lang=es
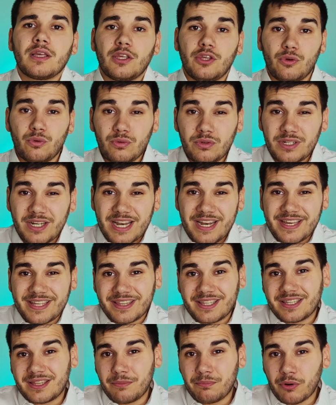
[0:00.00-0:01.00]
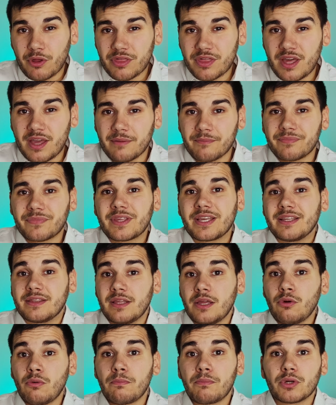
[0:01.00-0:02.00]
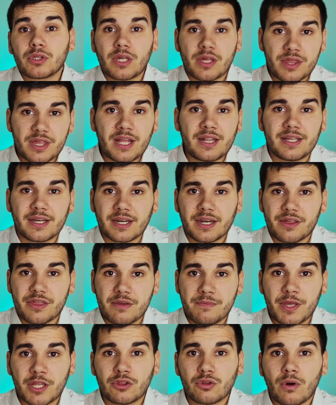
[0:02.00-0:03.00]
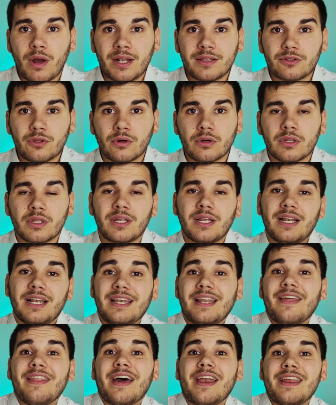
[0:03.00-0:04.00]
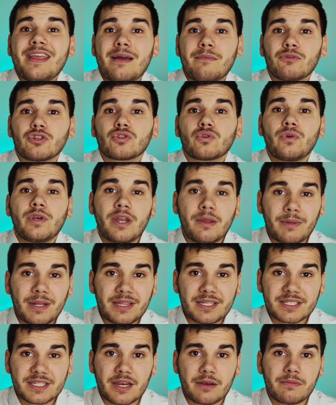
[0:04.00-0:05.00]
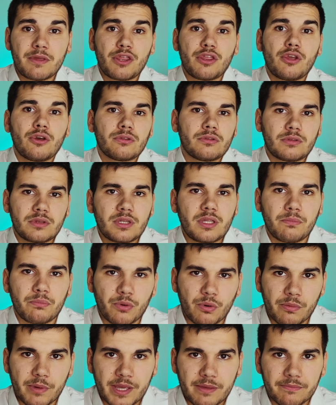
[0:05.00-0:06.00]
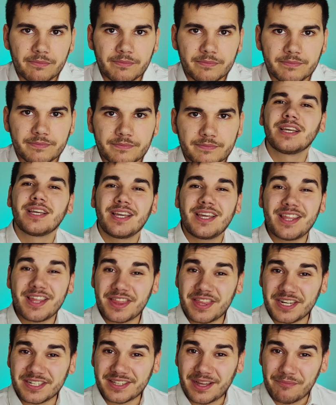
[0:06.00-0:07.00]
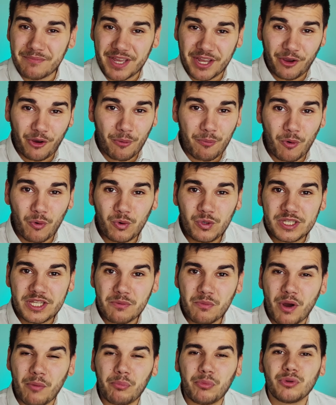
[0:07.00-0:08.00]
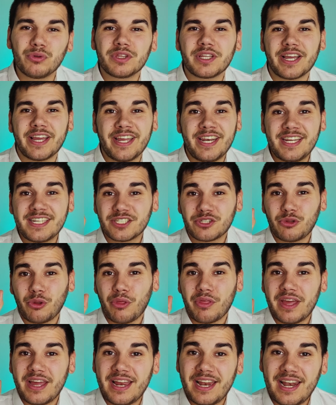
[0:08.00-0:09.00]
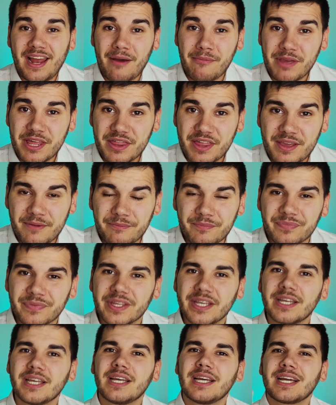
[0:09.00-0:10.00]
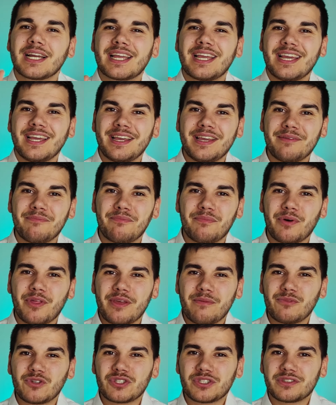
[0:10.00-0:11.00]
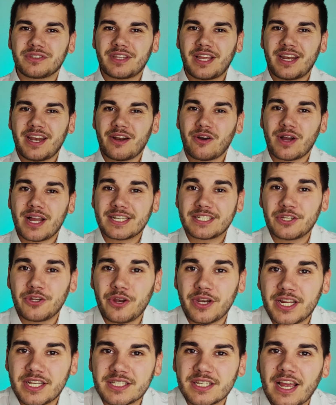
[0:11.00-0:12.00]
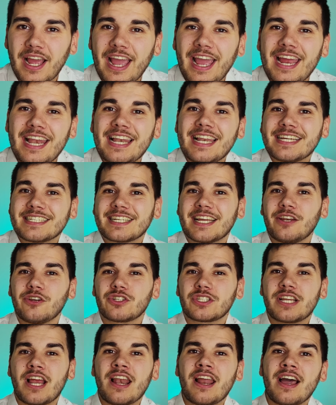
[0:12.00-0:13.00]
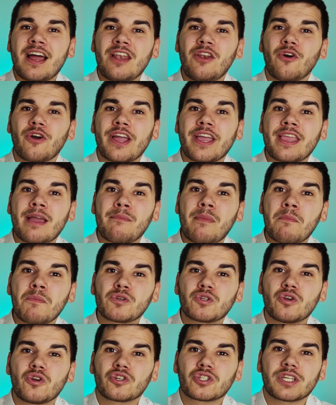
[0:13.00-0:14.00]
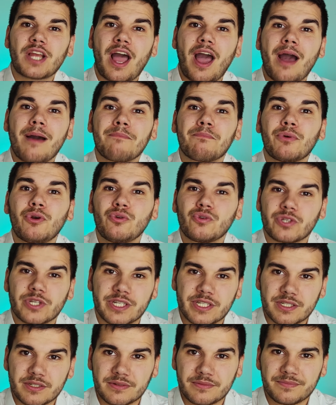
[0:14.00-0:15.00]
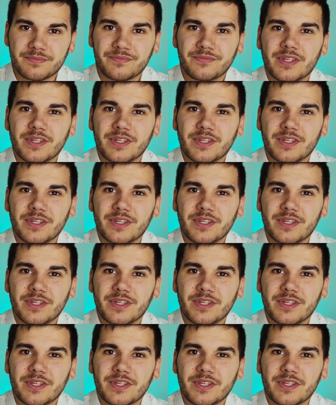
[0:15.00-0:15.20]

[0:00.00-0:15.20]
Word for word: Y un cliente tipo C que tiene un potencial de crecimiento alto, le daríamos un nivel de servicio tipo B. Y decir también como último apunte en esto del ABC, que podemos tener ocasiones en las que nos salgan lo que llamamos los A pluses,